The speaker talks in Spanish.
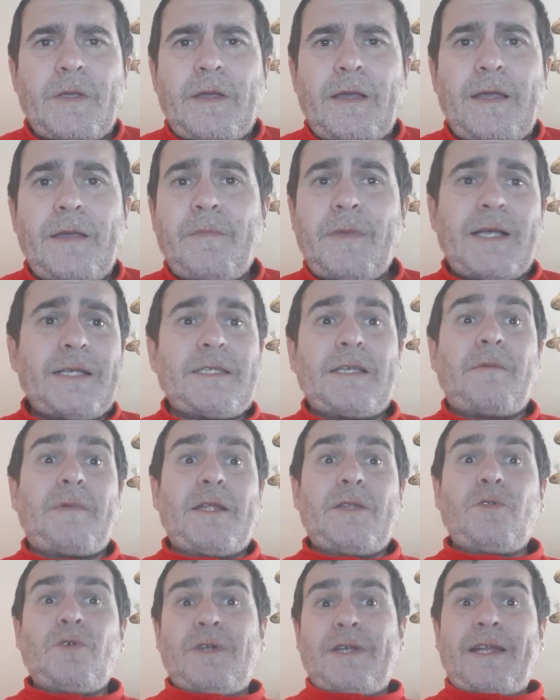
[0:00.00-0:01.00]
Además,
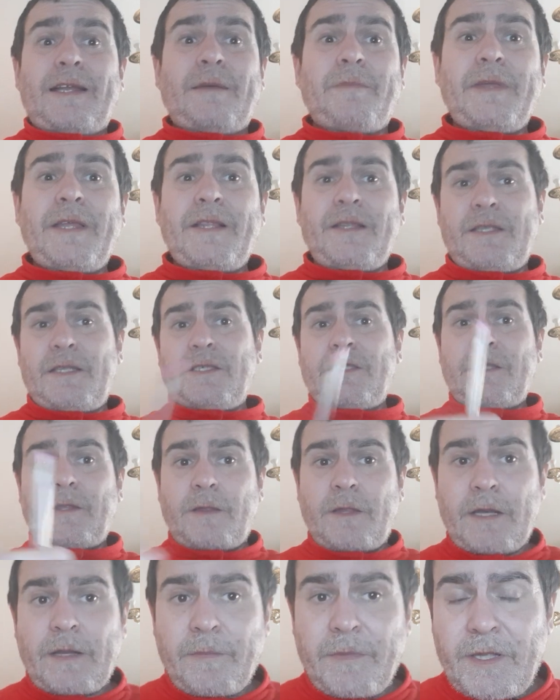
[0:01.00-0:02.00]
hablando claramente,
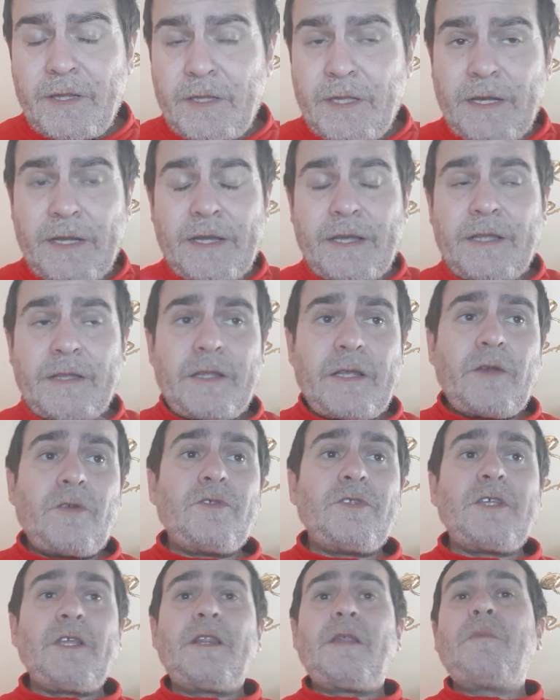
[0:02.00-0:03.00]
sinceramente, la gente lo
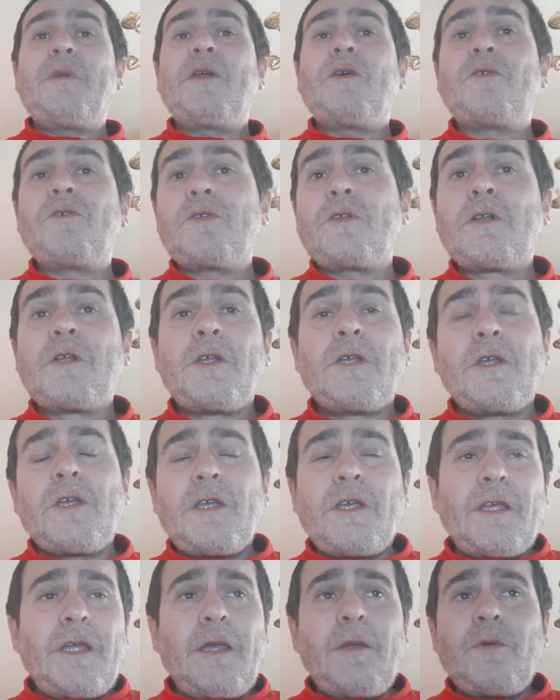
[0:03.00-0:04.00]
entiende mejor.
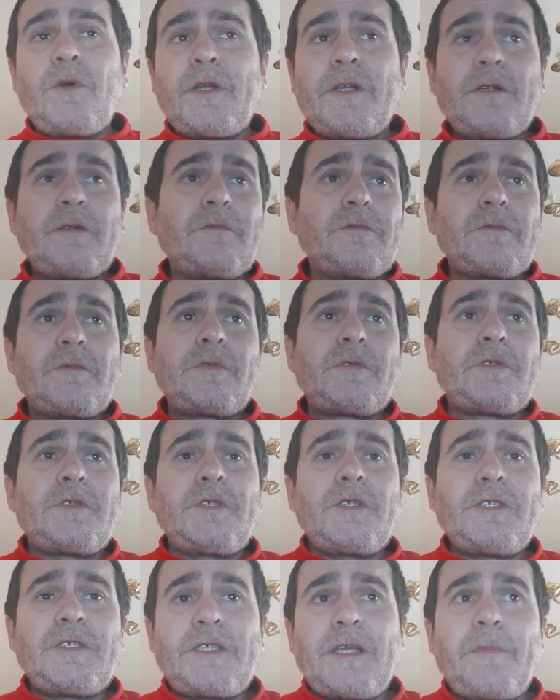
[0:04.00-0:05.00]
Y bueno,
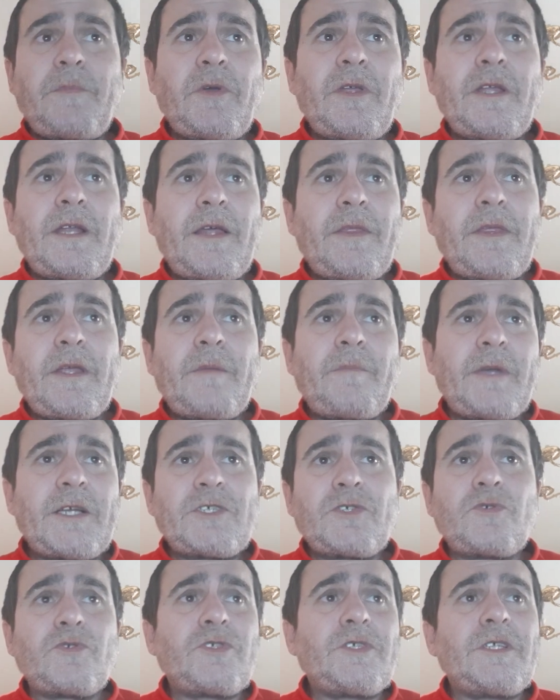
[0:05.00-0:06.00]
y se pueden hacer
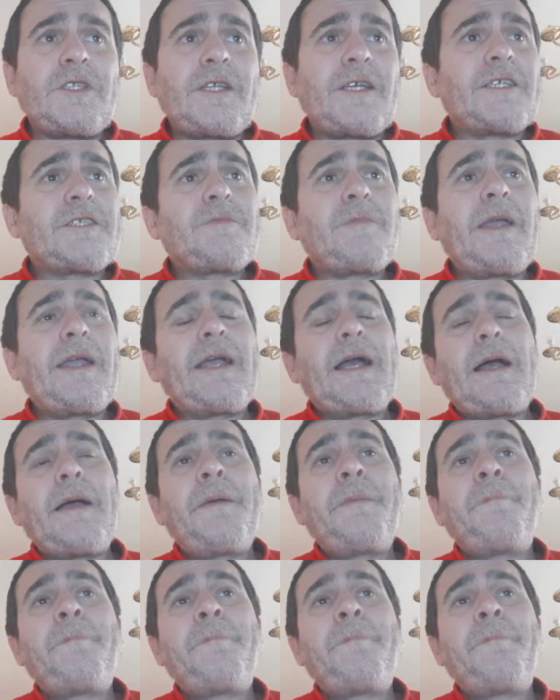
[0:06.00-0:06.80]
más cositas. Venga,